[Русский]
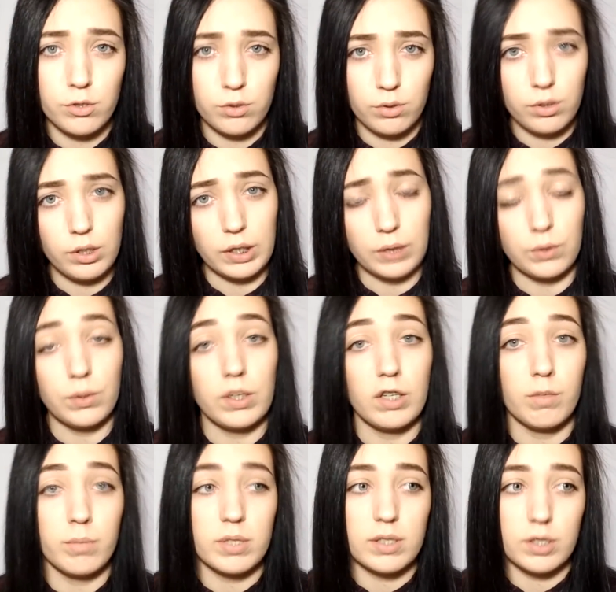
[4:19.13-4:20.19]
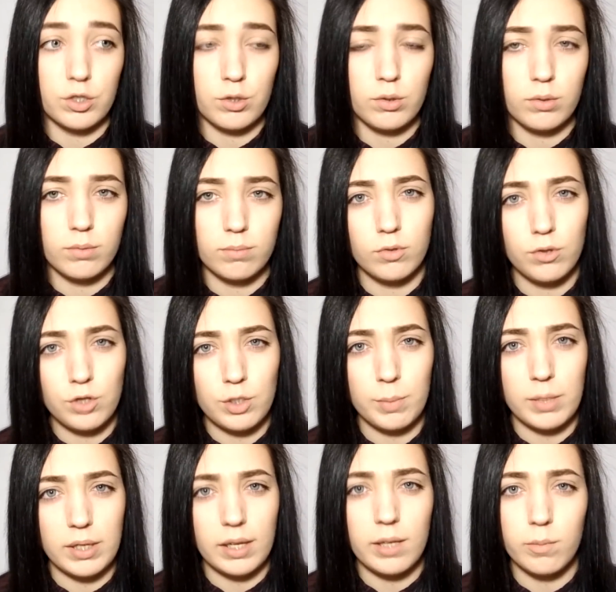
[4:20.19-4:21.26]
история, которую я вам расскажу, тоже
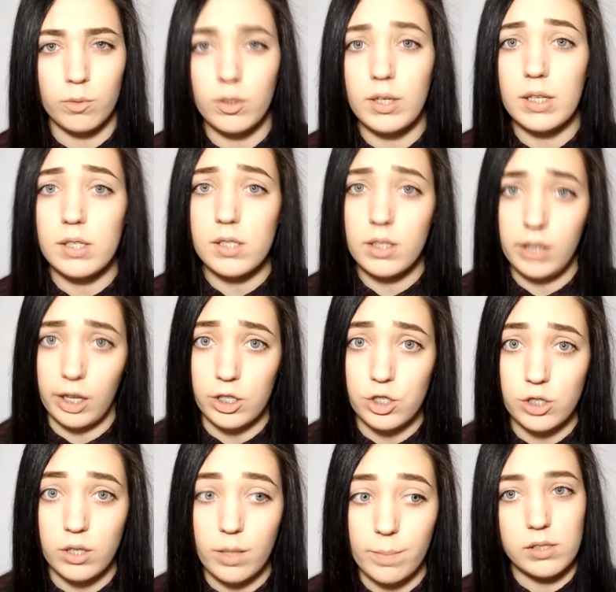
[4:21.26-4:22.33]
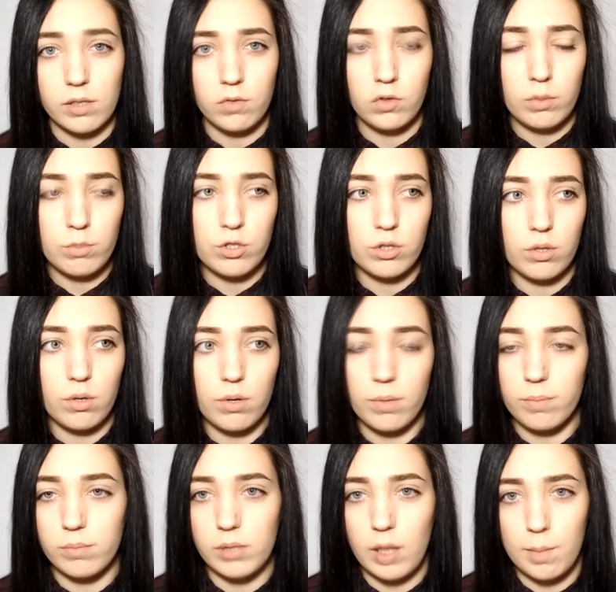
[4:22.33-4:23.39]
меня немного озадачила. Дело в том,
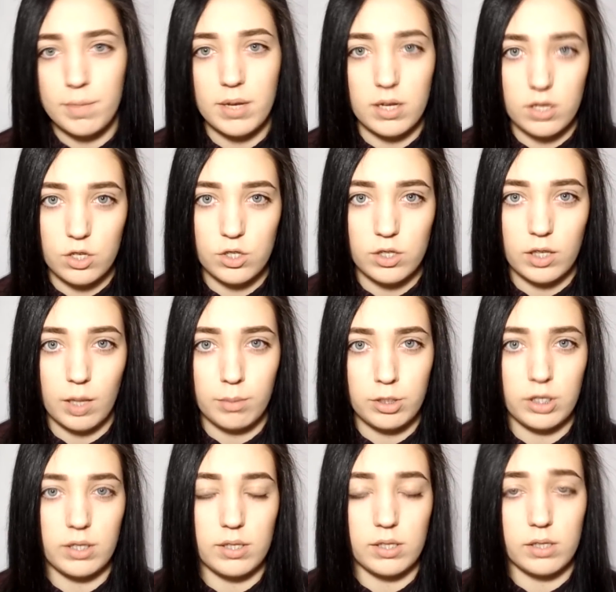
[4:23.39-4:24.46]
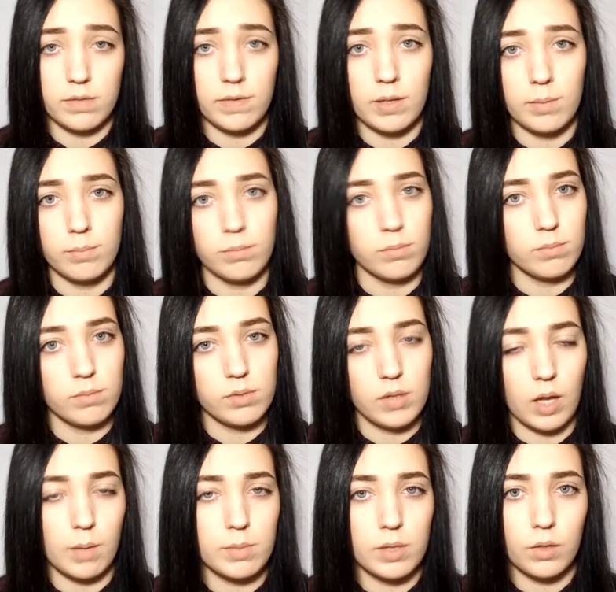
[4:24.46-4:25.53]
что я периодически общалась со своим
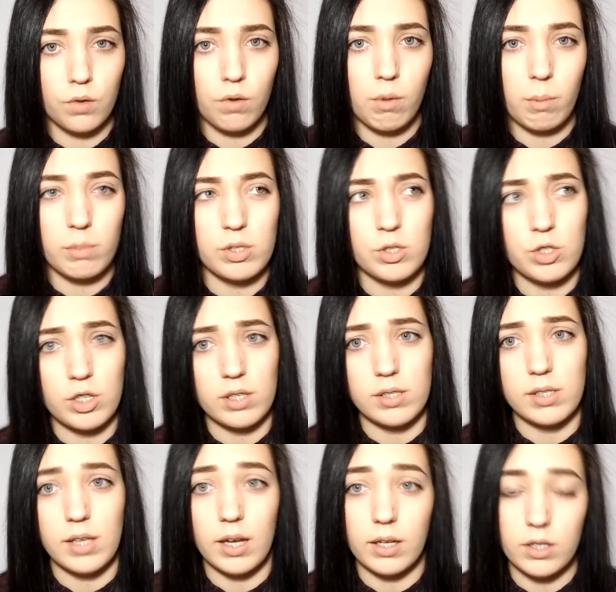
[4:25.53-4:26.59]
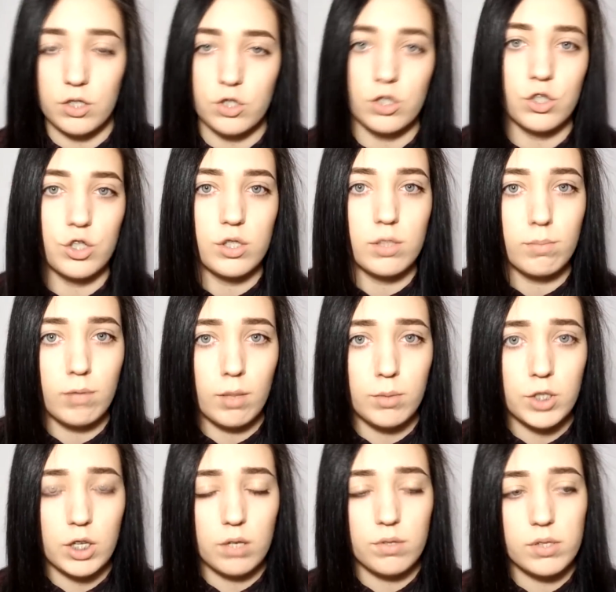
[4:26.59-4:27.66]
старым знакомым, сейчас я, конечно же, с ним не
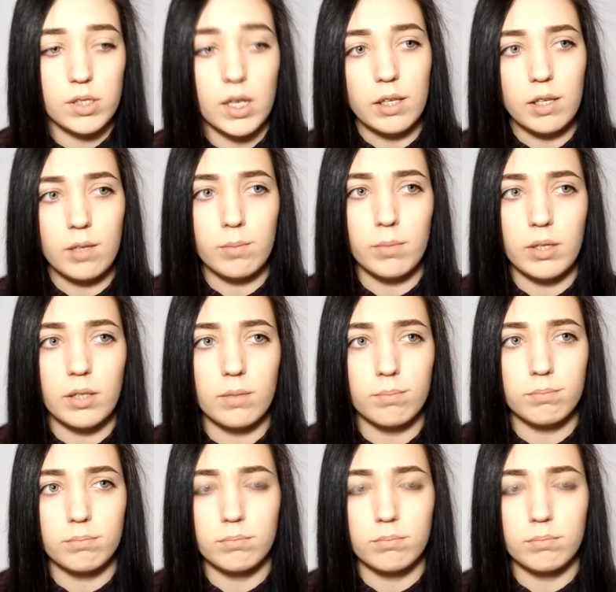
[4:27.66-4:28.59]
общаюсь, и мы